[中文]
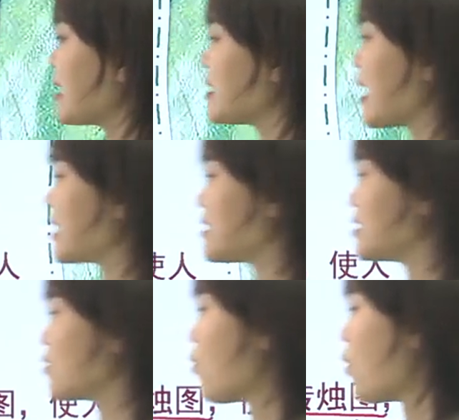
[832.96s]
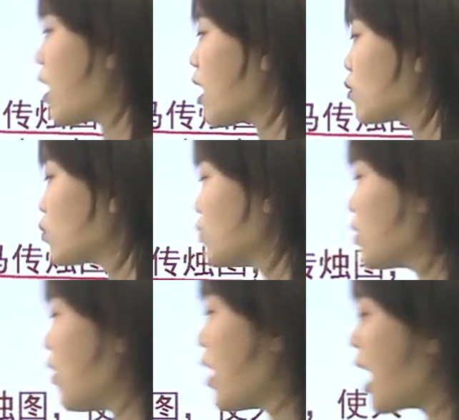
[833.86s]
家进火，而独
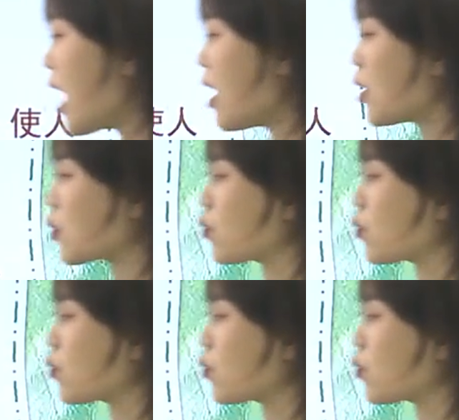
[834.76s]
有汉